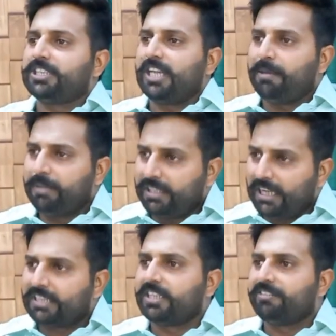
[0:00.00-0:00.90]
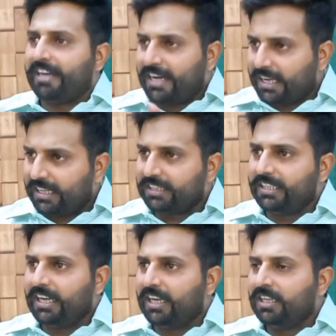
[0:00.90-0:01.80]
साहब ने यहाँ से रवाना कर
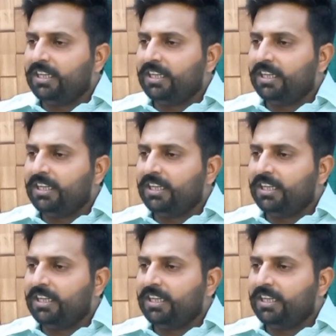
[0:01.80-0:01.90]
दिया